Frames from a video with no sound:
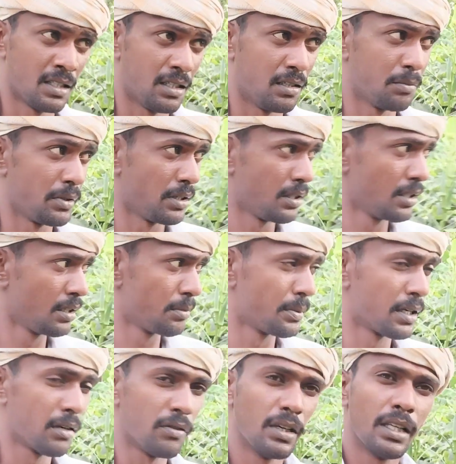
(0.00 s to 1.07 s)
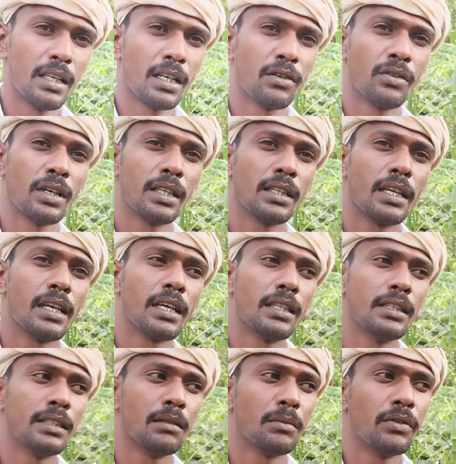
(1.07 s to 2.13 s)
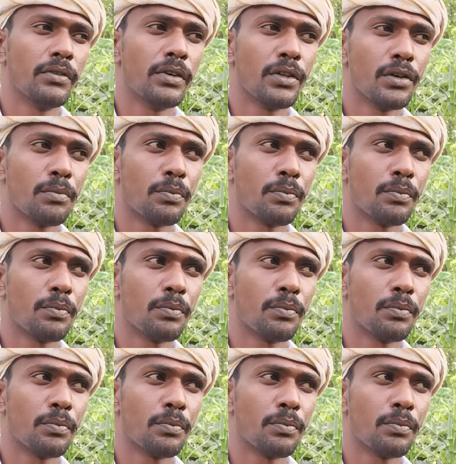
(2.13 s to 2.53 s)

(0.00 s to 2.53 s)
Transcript: அப்போ இது எப்படின்னா வெளியே இருக்கவங்களுக்கு தெரியாது நம்ம வீடியோ